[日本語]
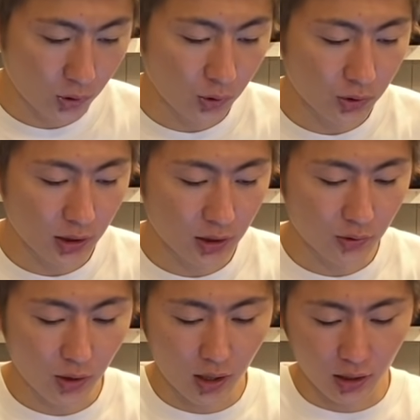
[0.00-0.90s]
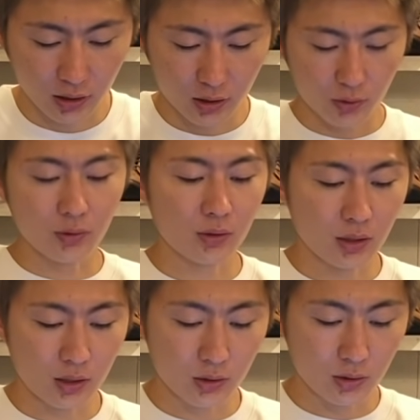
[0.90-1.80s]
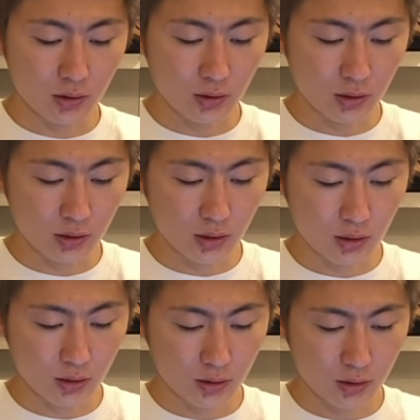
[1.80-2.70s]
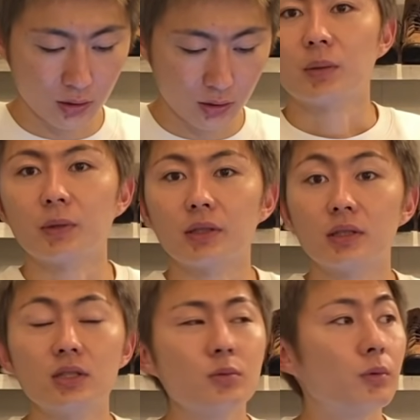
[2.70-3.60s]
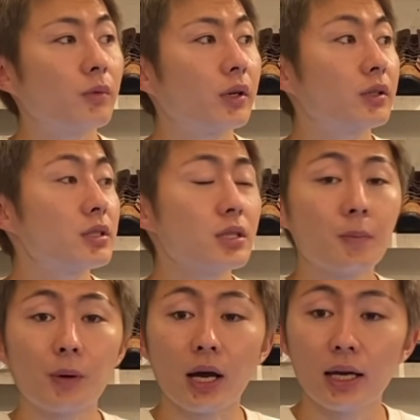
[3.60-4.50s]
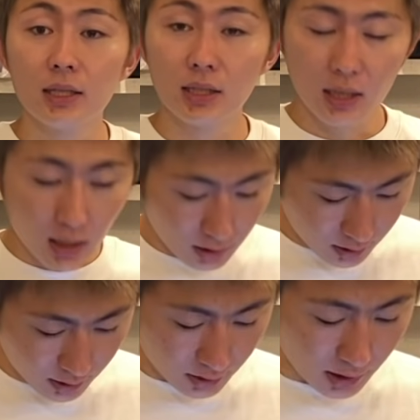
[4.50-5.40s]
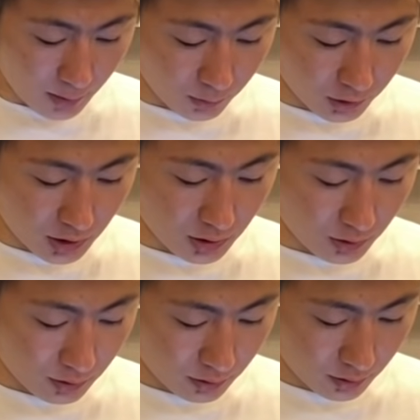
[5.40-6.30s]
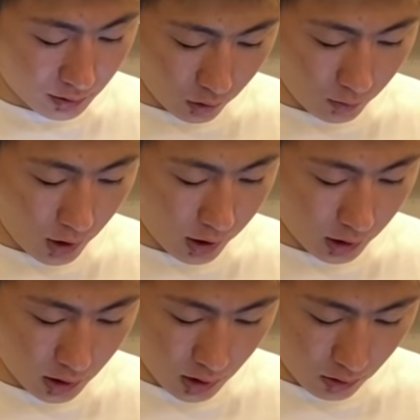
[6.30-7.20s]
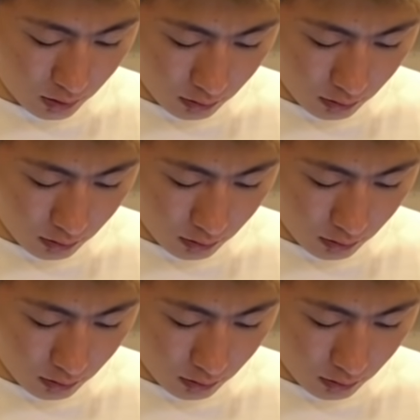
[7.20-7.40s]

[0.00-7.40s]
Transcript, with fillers: れをさっきの履かれてる映像ですか、やっぱいつも靴やっぱ履いてね、な、うんぼですよこれも履かれてる